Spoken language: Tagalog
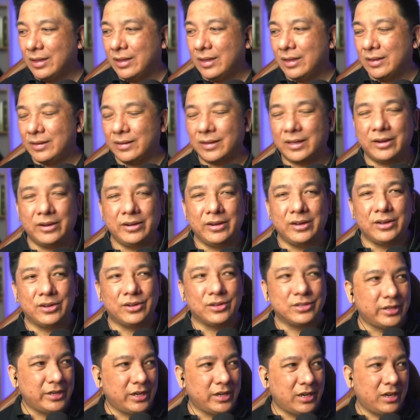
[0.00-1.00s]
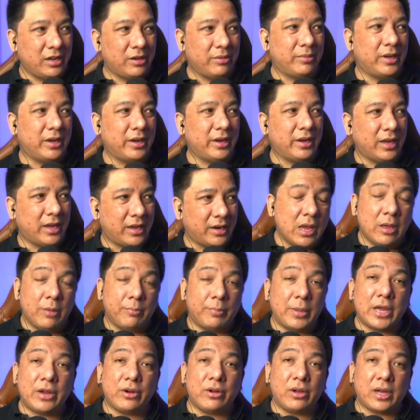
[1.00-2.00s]
Ganun ang gusto nilang mangyari.
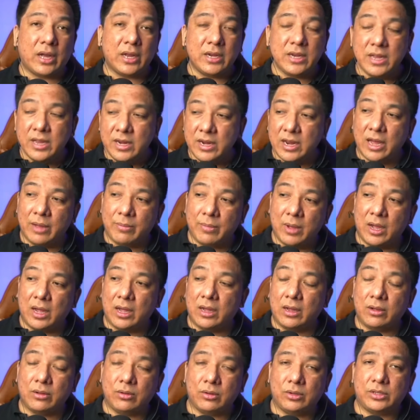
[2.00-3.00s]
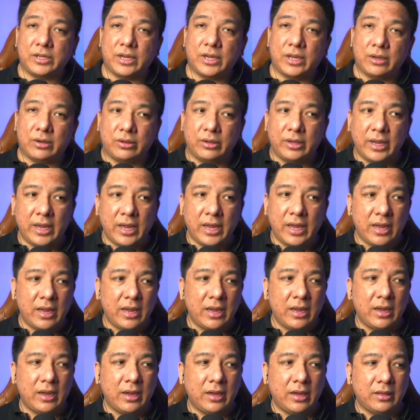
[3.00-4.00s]
Pero kanina, mga kakotsero,
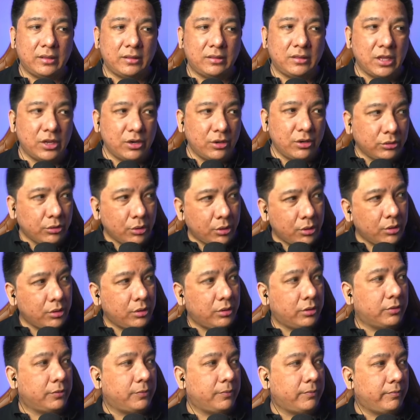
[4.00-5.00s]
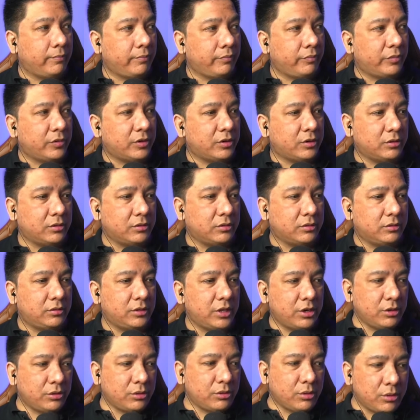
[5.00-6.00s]
eh, tinotoo
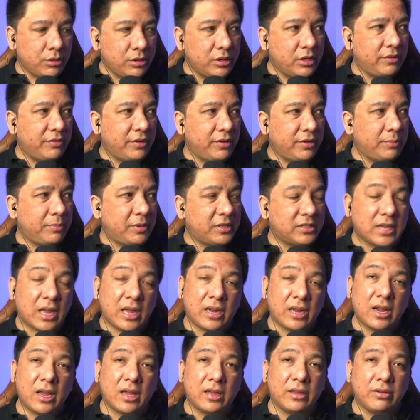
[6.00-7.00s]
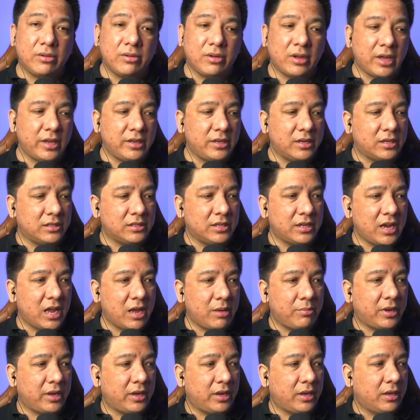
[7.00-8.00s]
Tinatoo ni VP Sara yung kanyang
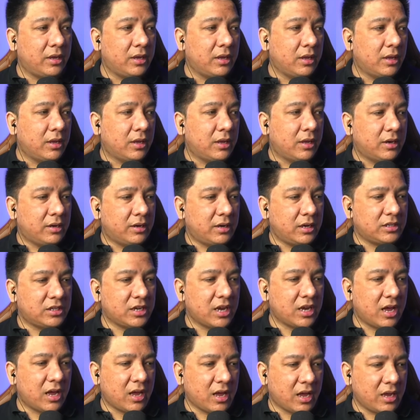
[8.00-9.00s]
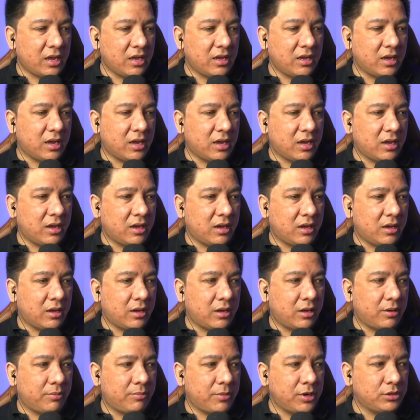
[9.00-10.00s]
sinabi na siya ay
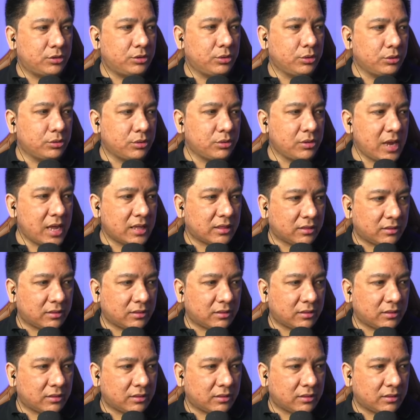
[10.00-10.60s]
uh, magsusulat